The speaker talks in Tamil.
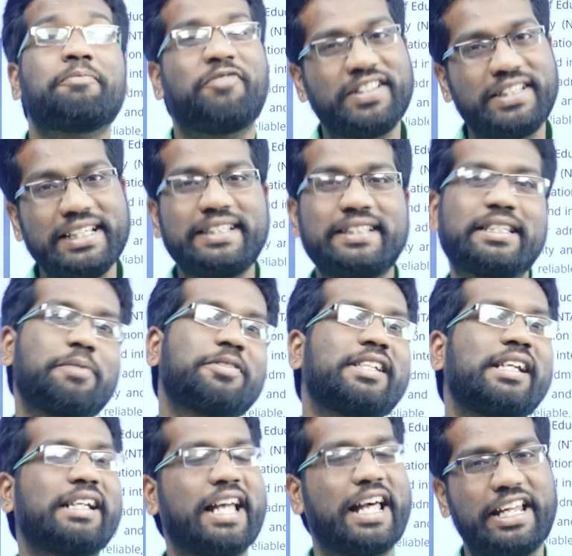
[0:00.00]
ஃபிசிக்ஸ்
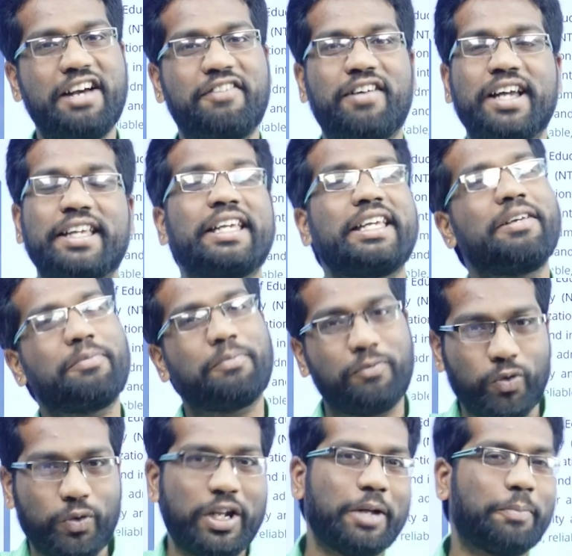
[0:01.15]
கெமிஸ்ட்ரியில் நிறையா வாங்கி
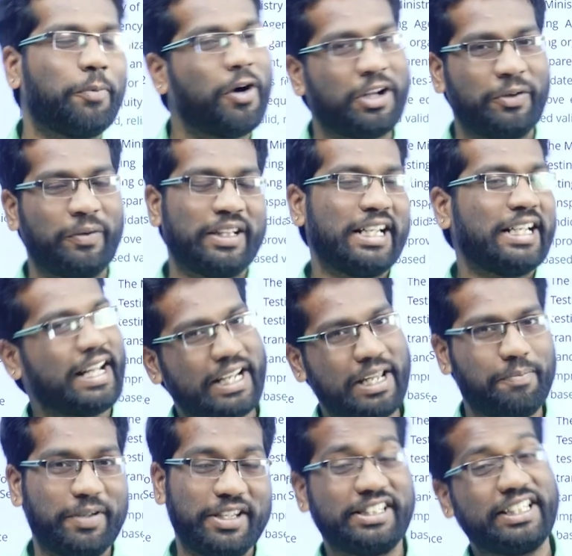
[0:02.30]
உள்ளே போகிறவங்க தான் நிறைய
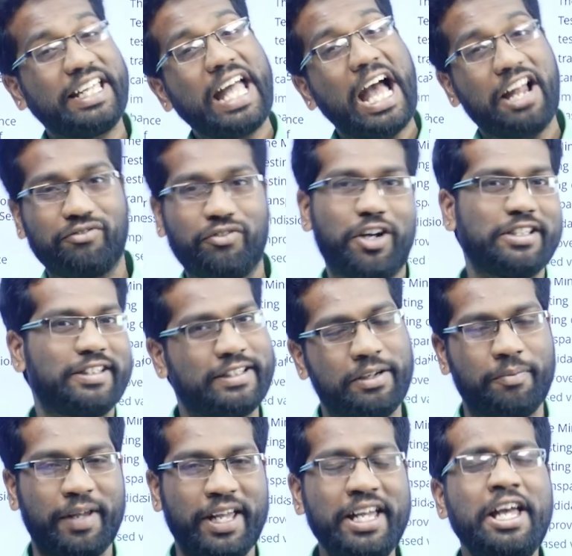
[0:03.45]
பேர் ஜெய்
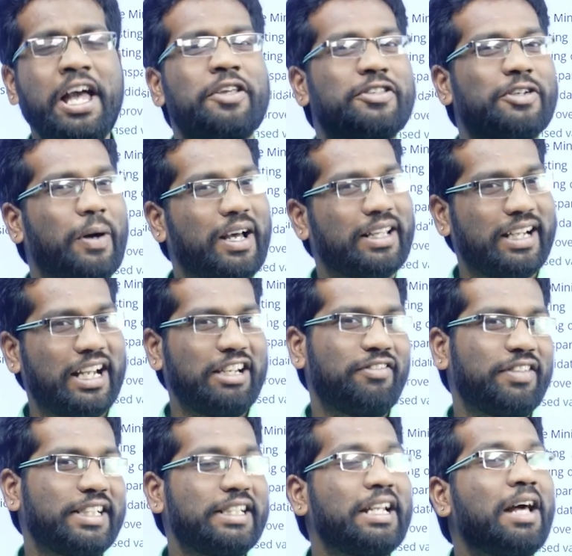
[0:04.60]
அட்வான்ஸ்லையுமே e ஸோ அதனால்
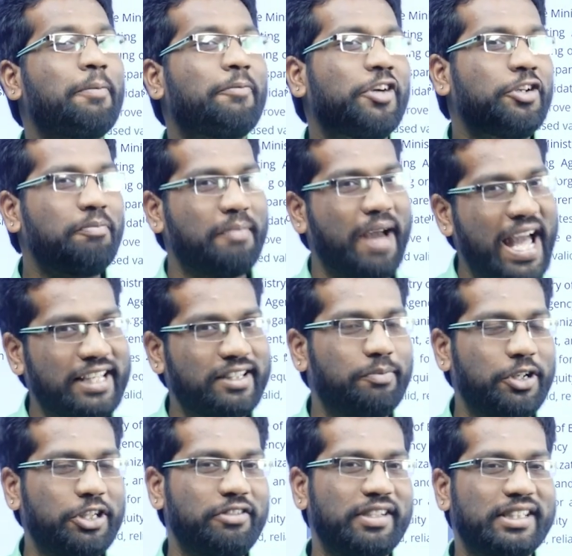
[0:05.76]
வந்துட்டு நான் வெறும் மேக்ஸ்
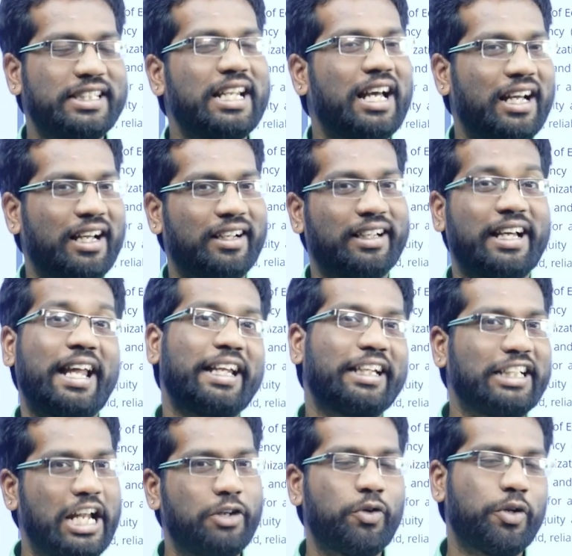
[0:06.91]
மட்டும் வச்சு நான்
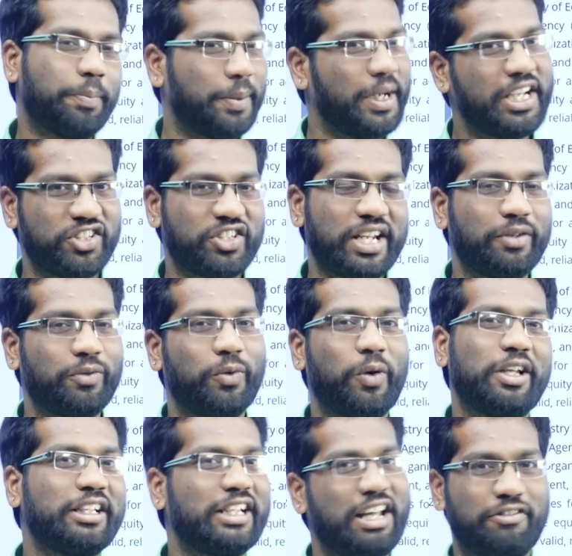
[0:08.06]
கரெக்டான ஒரு ப்ரெடிக்ஷன்
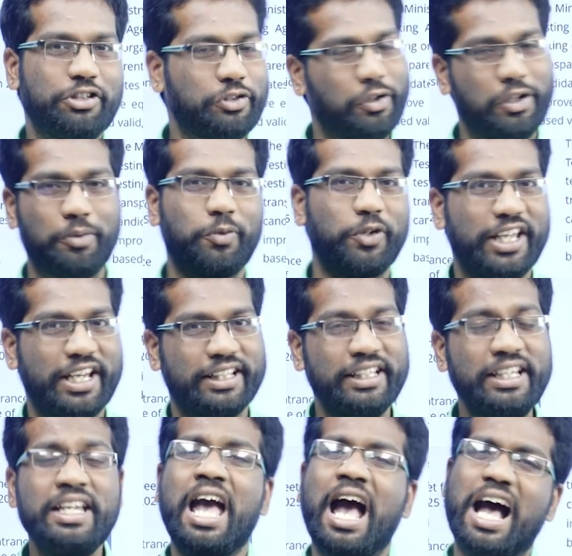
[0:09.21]
உங்களுக்கு நான் வந்து சொல்ல முடியாது
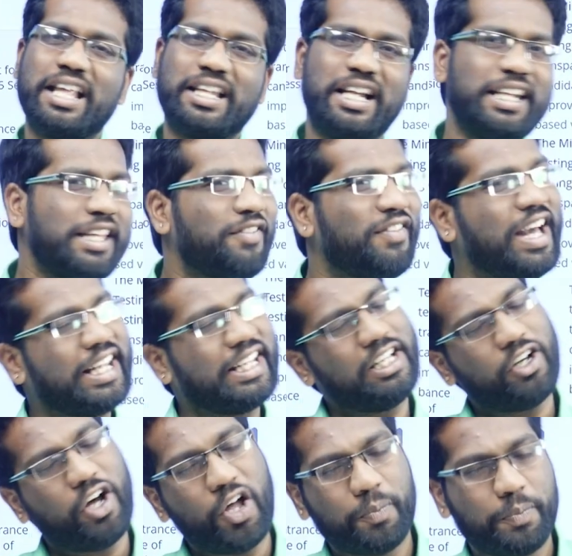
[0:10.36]
அதனால் நீங்கள் வேறு
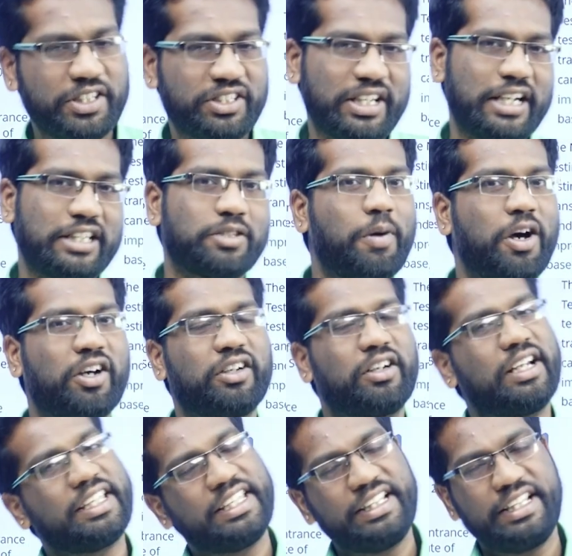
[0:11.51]
எதாவது கார்ப்பரேட் சேனல்ஸ்
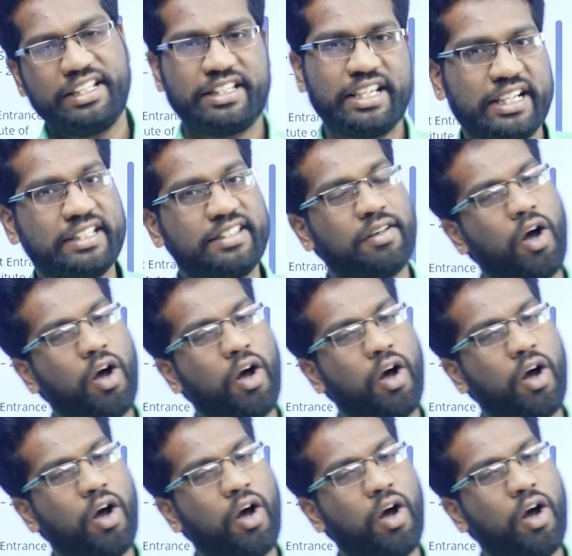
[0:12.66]
பார்க்கணுனாலும் ஹிந்தி சேனல்ஸ்